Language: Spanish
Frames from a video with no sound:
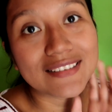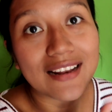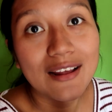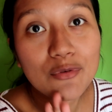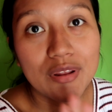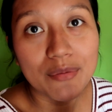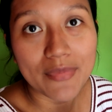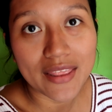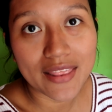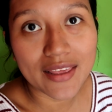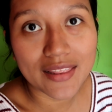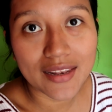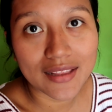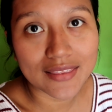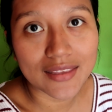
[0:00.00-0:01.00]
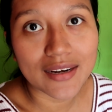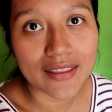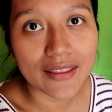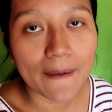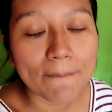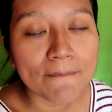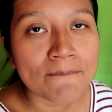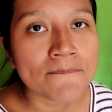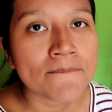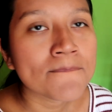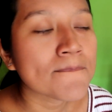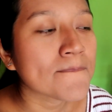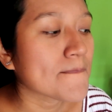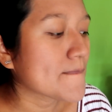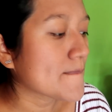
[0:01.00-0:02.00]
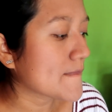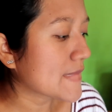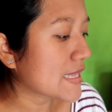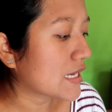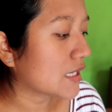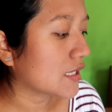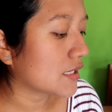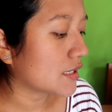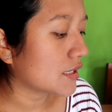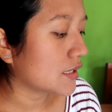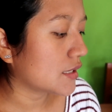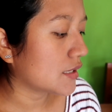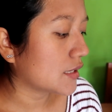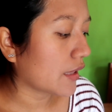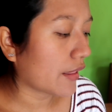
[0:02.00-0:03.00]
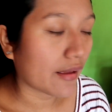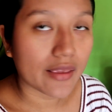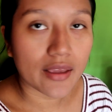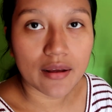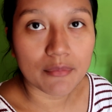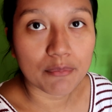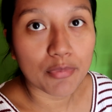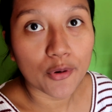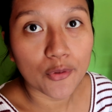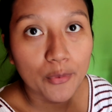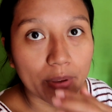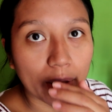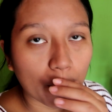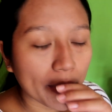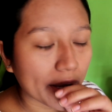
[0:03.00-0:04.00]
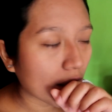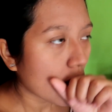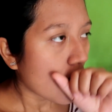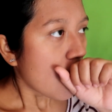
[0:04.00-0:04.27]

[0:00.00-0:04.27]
la una y media de la tarde y nada, ya pronto voy a comer.